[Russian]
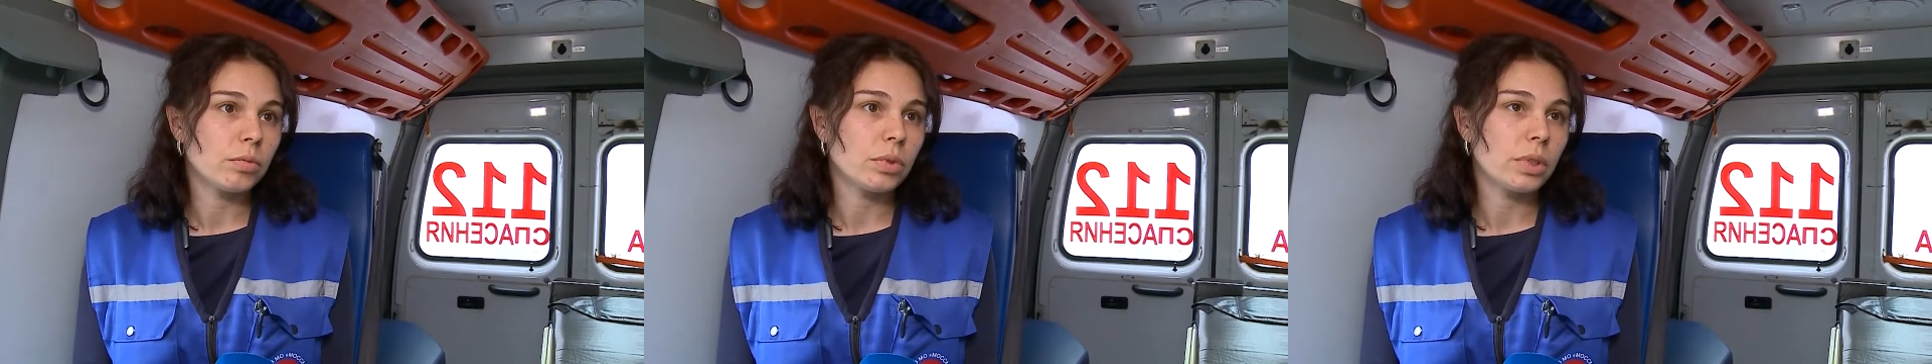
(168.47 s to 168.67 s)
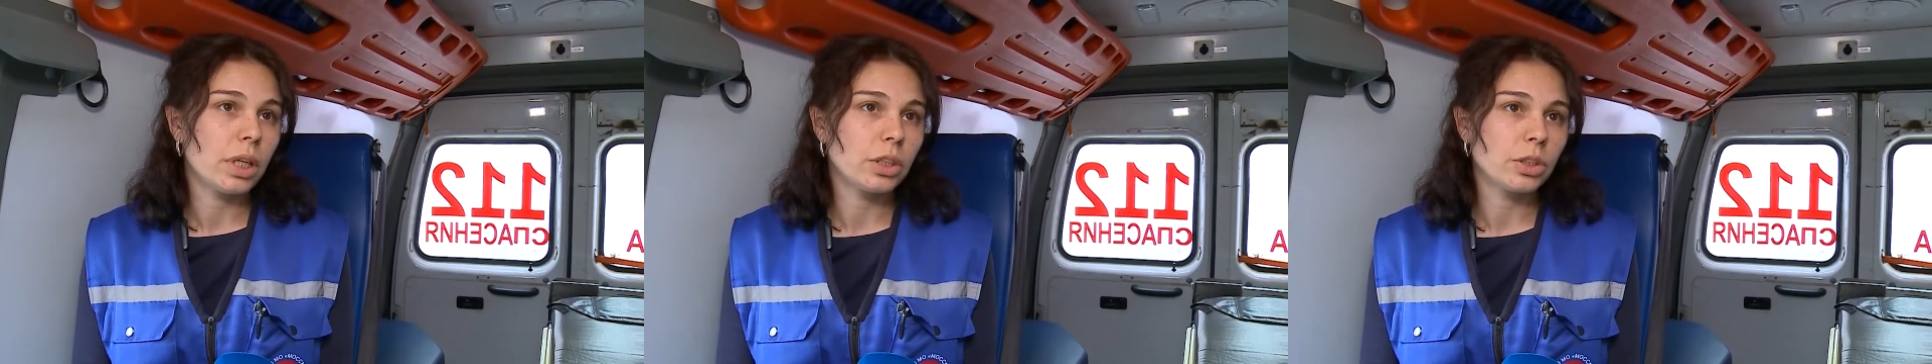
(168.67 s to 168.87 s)

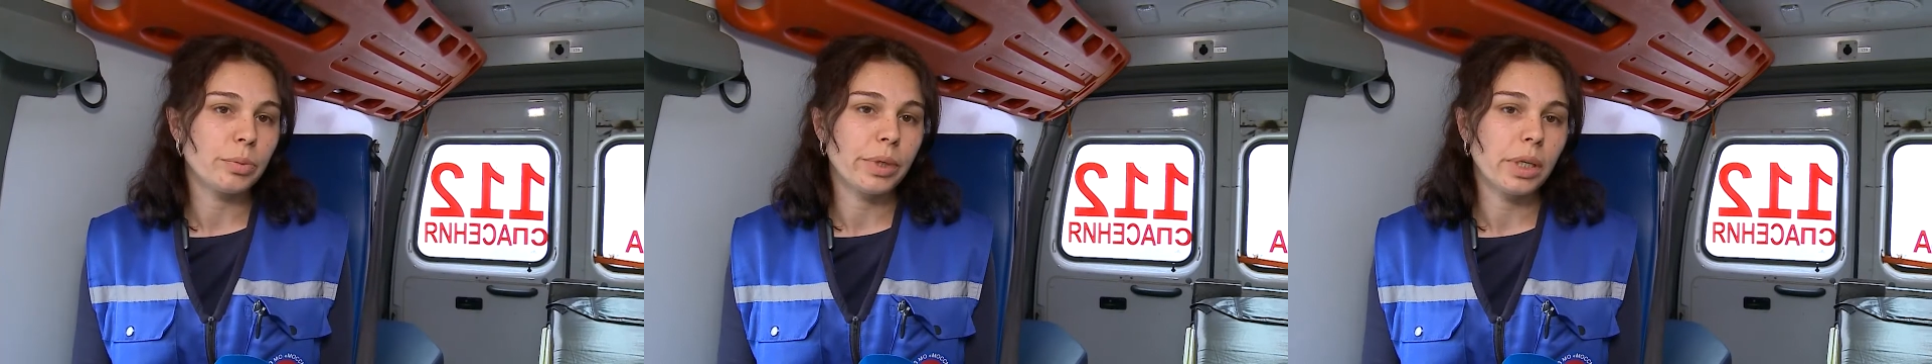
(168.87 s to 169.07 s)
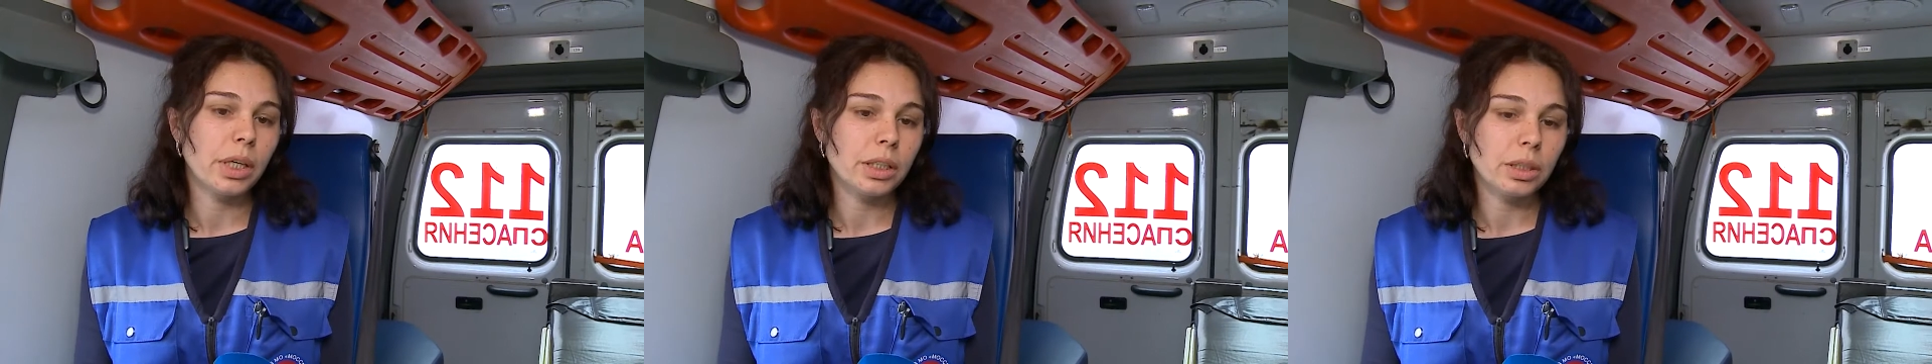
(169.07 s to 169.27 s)
Также
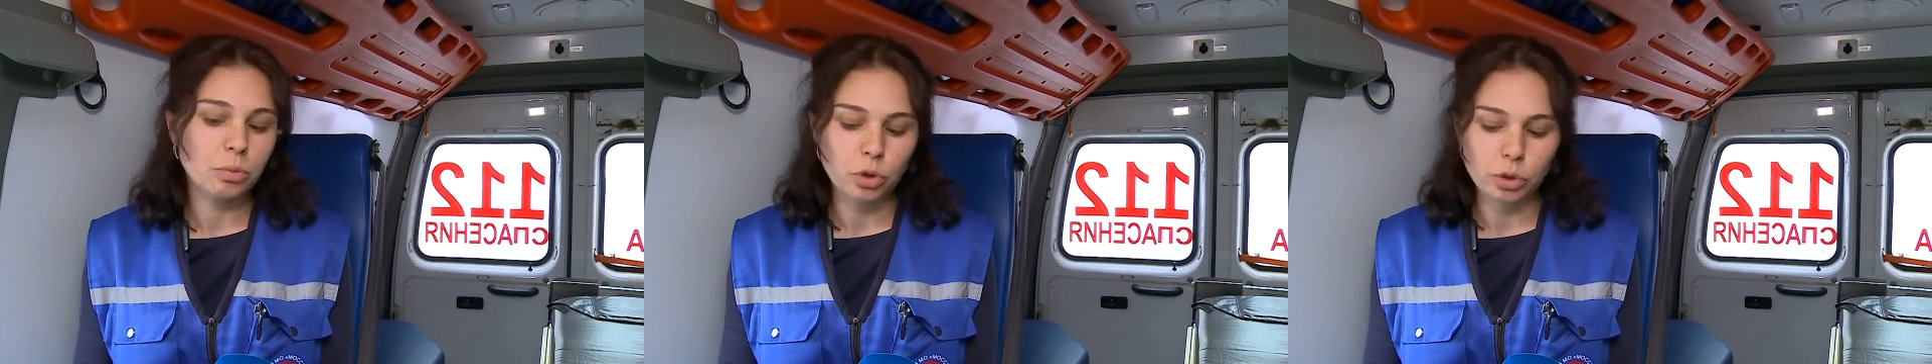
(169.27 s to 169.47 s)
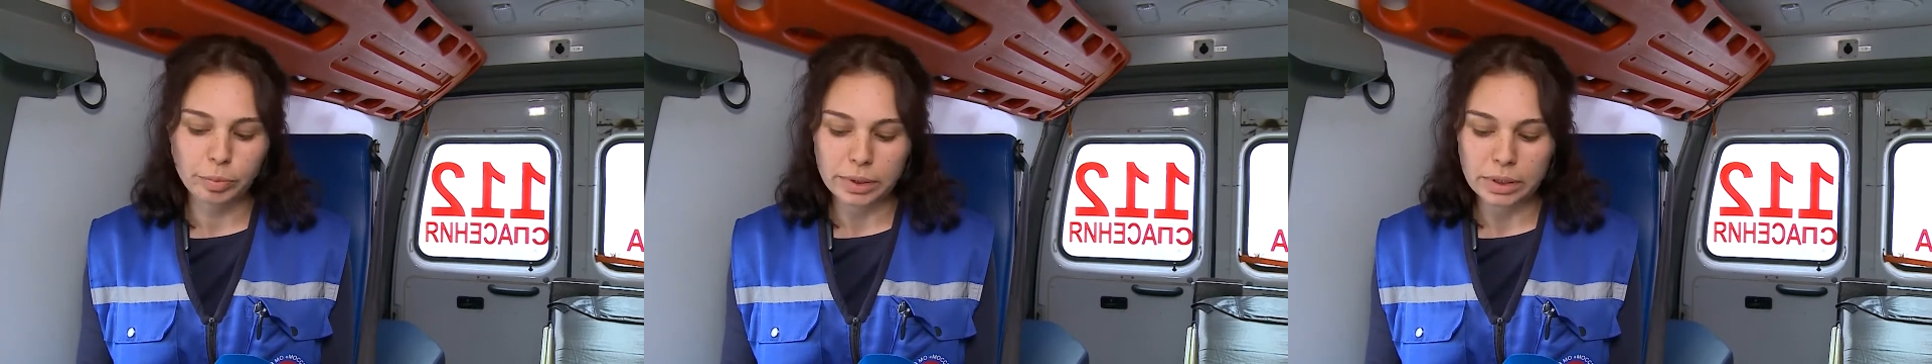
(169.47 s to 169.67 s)
бригада
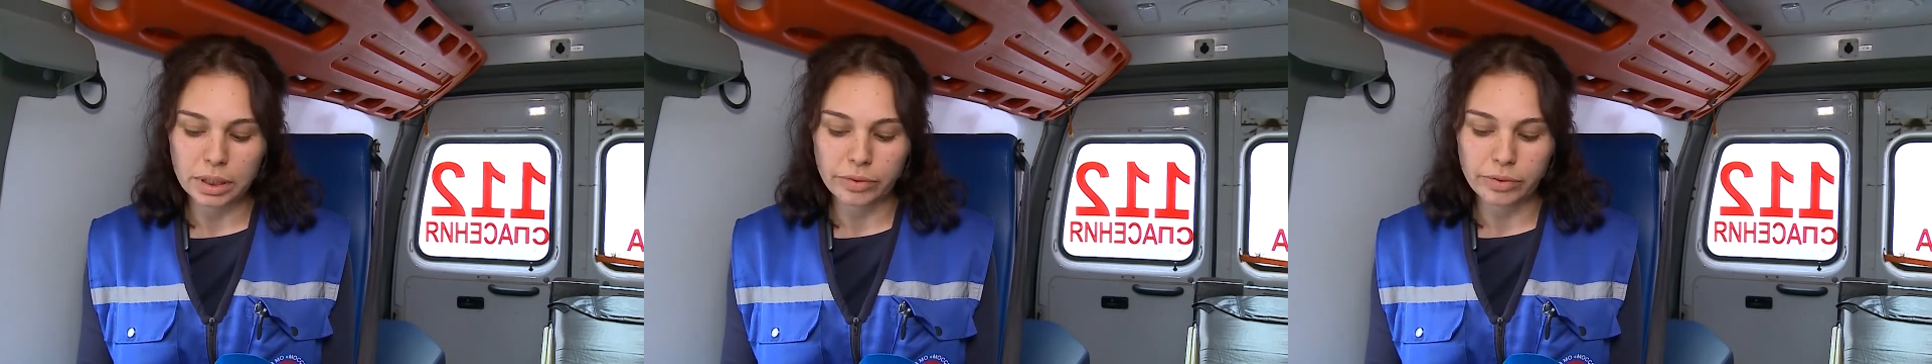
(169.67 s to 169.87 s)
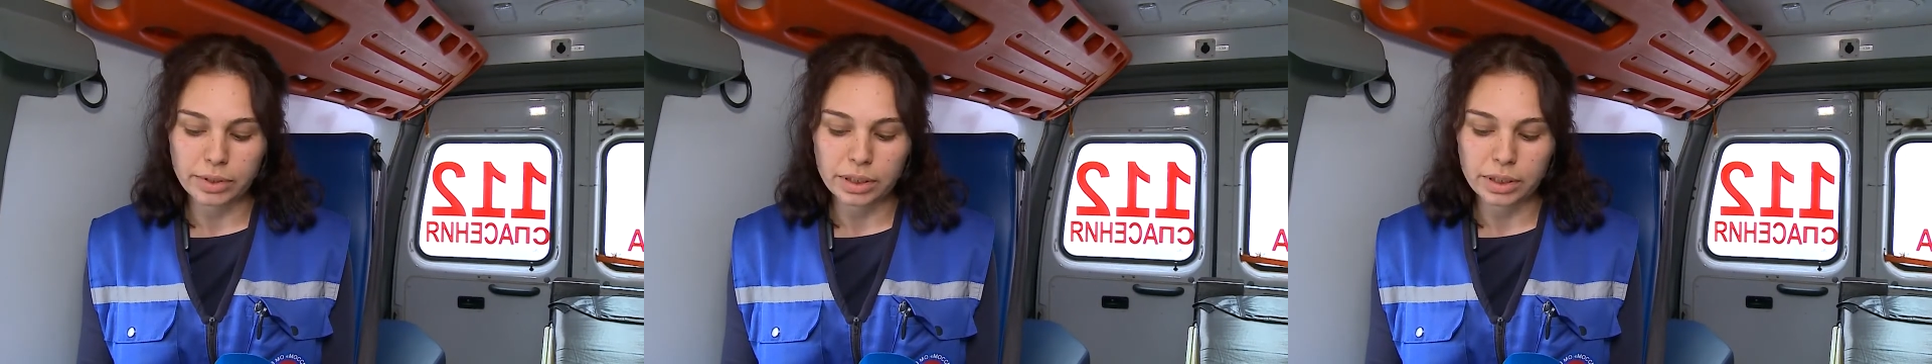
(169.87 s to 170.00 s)
может поставить